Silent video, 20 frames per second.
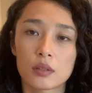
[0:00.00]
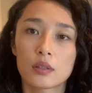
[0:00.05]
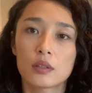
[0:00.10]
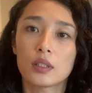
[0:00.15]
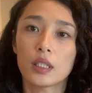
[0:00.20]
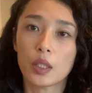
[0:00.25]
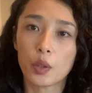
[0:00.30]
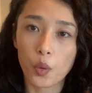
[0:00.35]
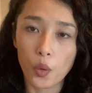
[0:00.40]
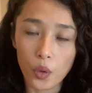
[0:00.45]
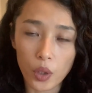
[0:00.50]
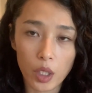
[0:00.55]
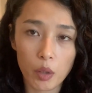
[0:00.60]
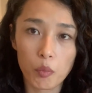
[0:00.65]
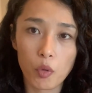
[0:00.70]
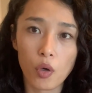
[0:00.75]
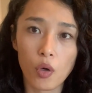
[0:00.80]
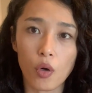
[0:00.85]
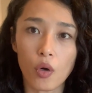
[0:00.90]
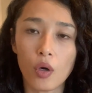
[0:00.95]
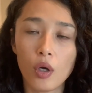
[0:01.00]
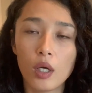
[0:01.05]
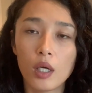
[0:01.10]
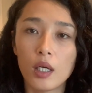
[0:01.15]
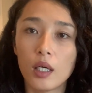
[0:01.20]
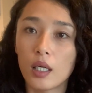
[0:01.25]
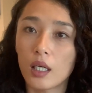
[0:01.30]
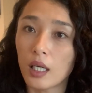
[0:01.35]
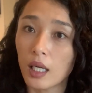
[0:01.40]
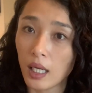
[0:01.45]
でこれも
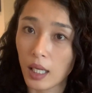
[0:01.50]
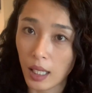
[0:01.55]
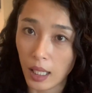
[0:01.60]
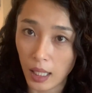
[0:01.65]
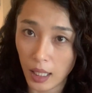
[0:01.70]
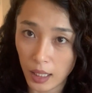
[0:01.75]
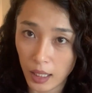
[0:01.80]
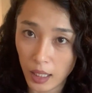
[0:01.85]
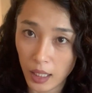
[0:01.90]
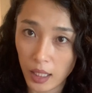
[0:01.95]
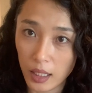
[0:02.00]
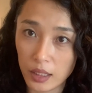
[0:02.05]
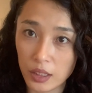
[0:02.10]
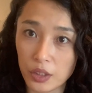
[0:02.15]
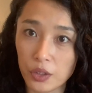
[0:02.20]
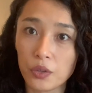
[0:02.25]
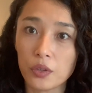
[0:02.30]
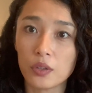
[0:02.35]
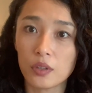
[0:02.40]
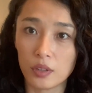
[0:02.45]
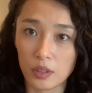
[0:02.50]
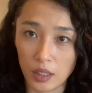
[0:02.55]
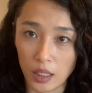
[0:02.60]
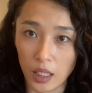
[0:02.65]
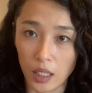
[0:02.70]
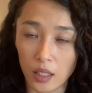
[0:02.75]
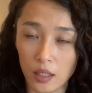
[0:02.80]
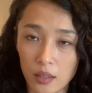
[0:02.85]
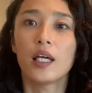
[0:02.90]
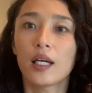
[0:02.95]
加齢によっ
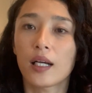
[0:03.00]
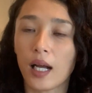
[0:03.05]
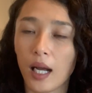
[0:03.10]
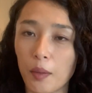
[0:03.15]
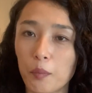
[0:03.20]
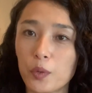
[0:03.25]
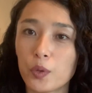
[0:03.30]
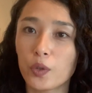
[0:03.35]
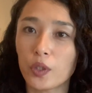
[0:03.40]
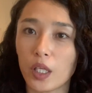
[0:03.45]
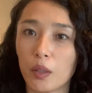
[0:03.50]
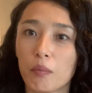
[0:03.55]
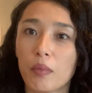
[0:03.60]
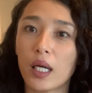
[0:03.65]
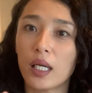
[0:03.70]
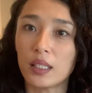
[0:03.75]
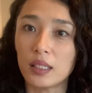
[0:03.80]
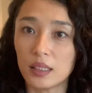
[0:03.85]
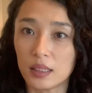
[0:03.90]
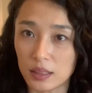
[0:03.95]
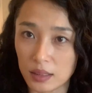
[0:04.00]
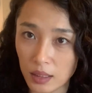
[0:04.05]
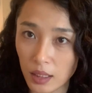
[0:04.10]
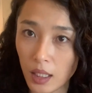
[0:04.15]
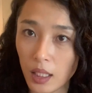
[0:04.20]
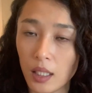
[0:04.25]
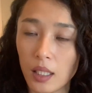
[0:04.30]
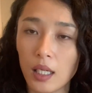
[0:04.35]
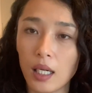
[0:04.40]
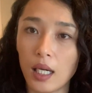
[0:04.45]
て髪の毛毎日
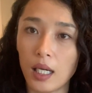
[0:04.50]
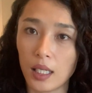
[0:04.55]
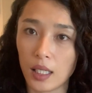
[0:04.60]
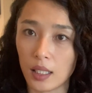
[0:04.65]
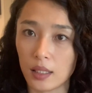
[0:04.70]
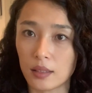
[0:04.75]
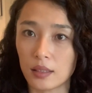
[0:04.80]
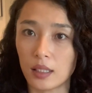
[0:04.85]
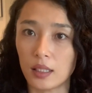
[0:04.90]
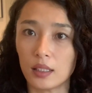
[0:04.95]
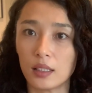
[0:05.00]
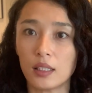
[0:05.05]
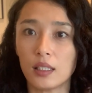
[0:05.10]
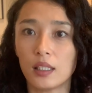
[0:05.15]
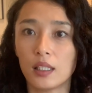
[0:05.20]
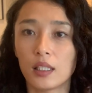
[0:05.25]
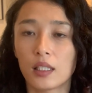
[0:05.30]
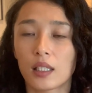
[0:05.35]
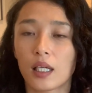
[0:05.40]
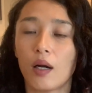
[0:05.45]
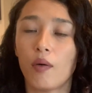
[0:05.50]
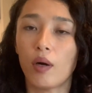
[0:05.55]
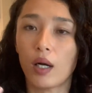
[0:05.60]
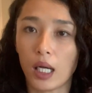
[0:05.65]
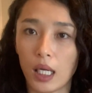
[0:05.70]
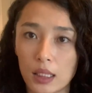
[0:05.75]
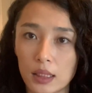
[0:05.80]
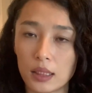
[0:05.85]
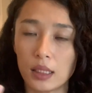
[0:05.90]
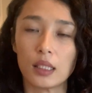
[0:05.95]
ね洗ったり乾
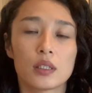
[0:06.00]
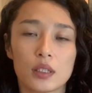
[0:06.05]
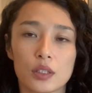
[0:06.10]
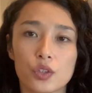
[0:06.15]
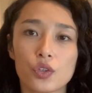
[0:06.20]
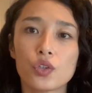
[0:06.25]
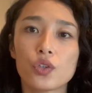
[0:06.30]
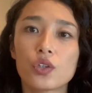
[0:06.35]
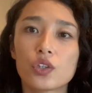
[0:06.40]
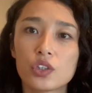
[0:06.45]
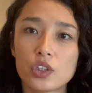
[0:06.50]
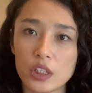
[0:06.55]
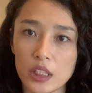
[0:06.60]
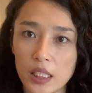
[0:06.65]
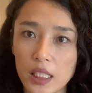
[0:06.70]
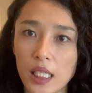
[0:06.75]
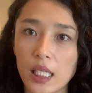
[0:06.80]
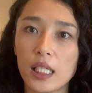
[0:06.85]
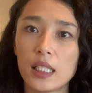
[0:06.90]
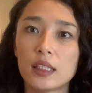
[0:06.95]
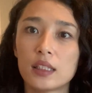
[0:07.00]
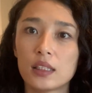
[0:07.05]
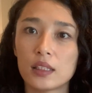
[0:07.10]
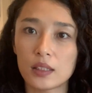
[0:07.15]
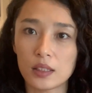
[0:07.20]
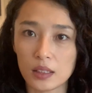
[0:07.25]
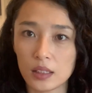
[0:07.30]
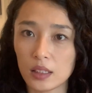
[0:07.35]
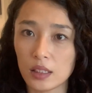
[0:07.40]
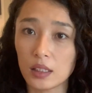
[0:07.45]
かしたりでその繰り返
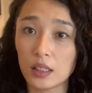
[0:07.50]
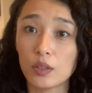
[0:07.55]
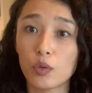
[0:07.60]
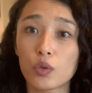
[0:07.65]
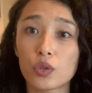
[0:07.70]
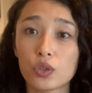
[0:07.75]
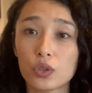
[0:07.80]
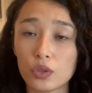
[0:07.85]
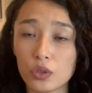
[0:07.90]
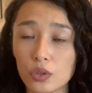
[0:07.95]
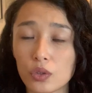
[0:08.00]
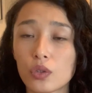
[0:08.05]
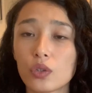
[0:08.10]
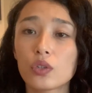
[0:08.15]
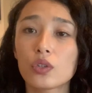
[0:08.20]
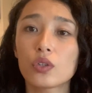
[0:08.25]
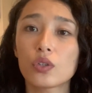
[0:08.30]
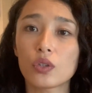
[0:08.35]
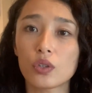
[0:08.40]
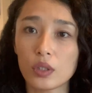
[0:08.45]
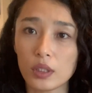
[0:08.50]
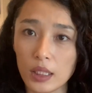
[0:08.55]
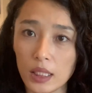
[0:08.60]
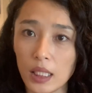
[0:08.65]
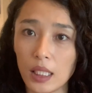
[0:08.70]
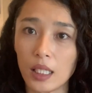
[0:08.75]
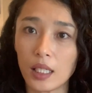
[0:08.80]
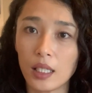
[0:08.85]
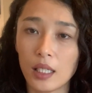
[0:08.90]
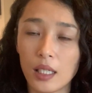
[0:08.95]
しをすること
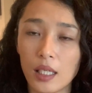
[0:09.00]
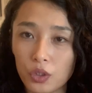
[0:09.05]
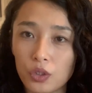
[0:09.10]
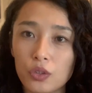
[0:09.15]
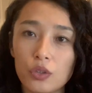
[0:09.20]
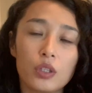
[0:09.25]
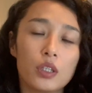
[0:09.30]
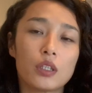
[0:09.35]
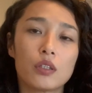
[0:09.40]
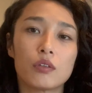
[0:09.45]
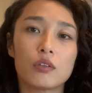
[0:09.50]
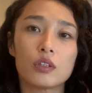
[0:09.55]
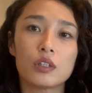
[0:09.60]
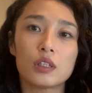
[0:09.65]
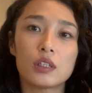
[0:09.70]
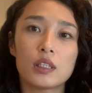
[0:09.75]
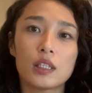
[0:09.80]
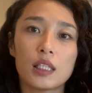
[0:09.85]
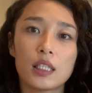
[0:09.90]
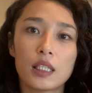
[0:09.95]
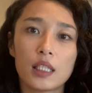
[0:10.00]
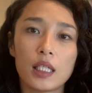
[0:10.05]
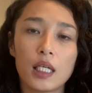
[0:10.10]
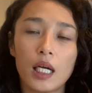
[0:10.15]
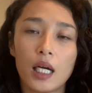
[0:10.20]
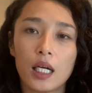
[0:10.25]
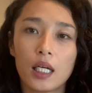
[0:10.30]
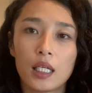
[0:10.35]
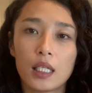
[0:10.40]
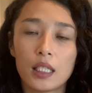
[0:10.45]
でキューティクル自体が